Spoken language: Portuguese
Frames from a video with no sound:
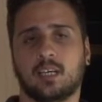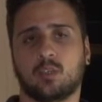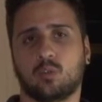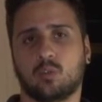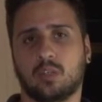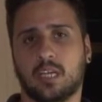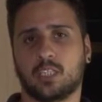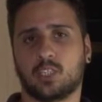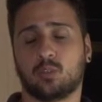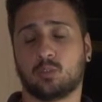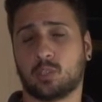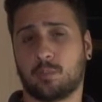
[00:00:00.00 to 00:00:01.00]
no, grande,
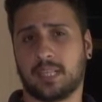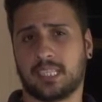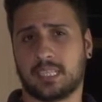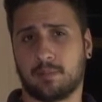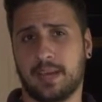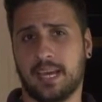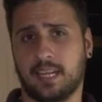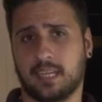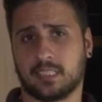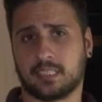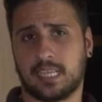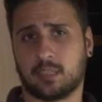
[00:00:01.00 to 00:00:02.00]
no GP das
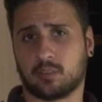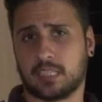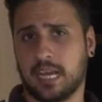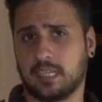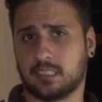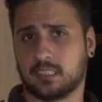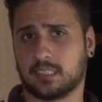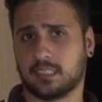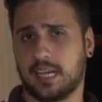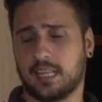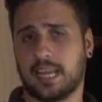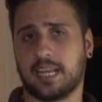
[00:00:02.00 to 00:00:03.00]
Américas, lá no Texas,
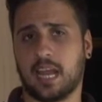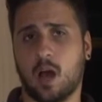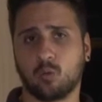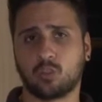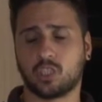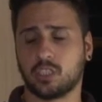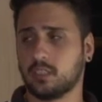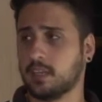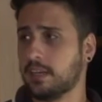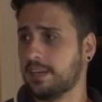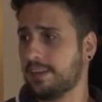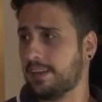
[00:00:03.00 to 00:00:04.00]
né, lá em Austin,
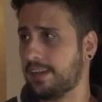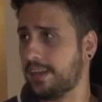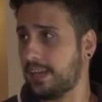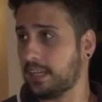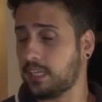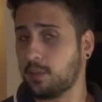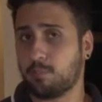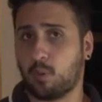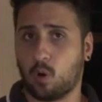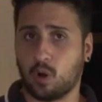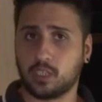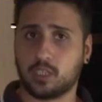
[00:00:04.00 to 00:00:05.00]
é, que
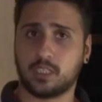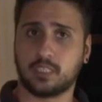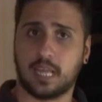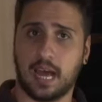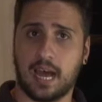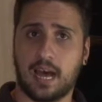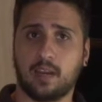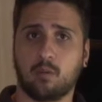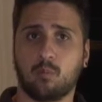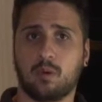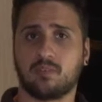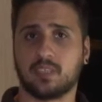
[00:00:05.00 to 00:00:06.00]
pode dar
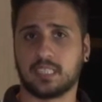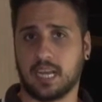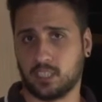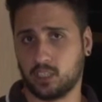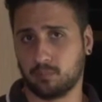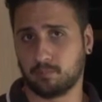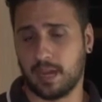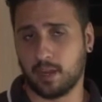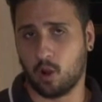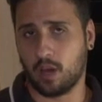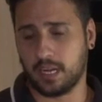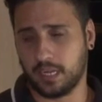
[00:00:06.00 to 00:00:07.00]
uma vantagem
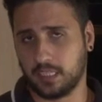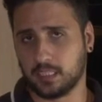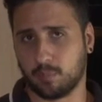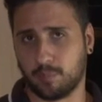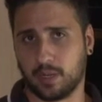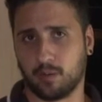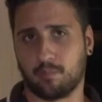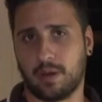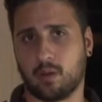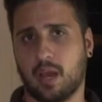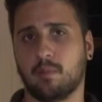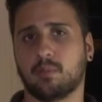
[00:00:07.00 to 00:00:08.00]
maior ainda para,
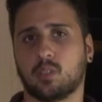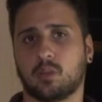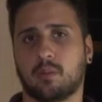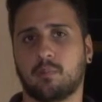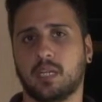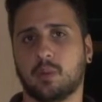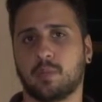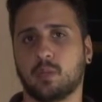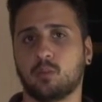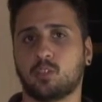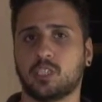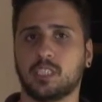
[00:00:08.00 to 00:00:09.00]
para o Hamilton na briga
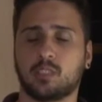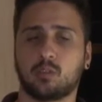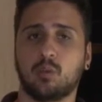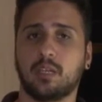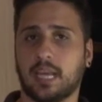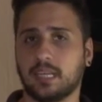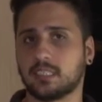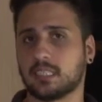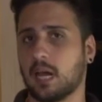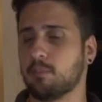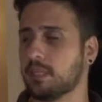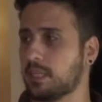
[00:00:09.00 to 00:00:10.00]
pelo título e, quem
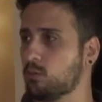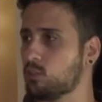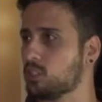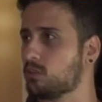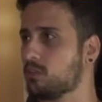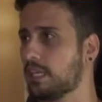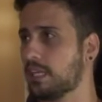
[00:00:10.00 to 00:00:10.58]
sabe, até o título, né,